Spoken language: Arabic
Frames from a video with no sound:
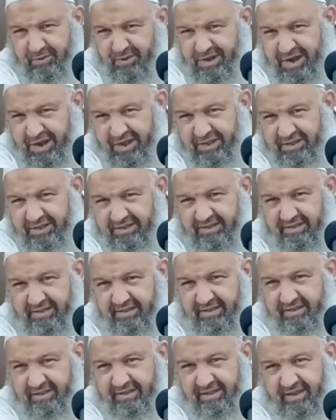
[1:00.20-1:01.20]
لنا
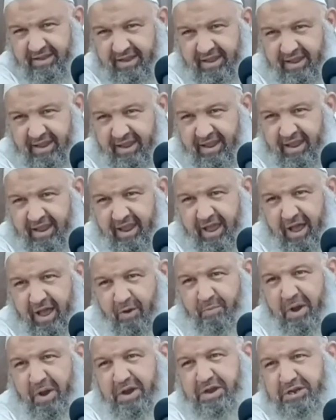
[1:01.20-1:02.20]
او
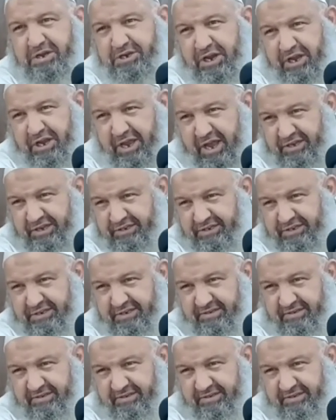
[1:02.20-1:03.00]
ما عندناش الغاز